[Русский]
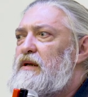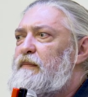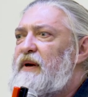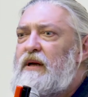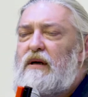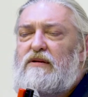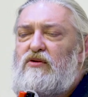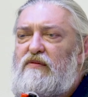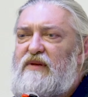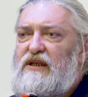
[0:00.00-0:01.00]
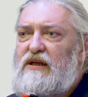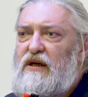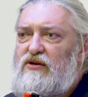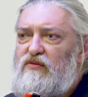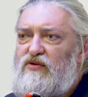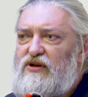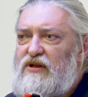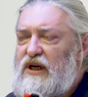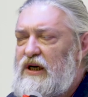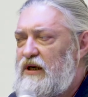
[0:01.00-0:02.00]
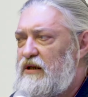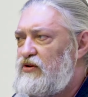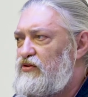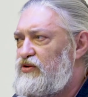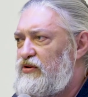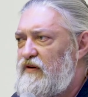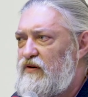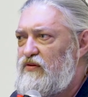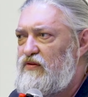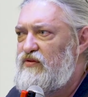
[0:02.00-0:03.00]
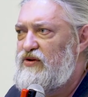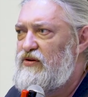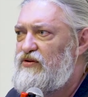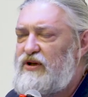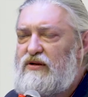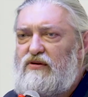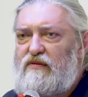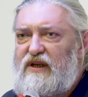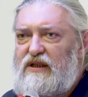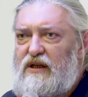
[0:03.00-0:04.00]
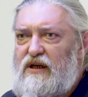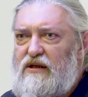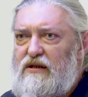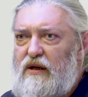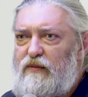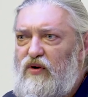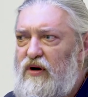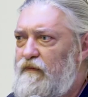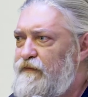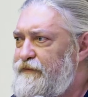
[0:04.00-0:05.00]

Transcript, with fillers: Теперь скромная задача у мужчин. Да, я когда шучу, говорю, у мужчин очень скромная задача стать Богом.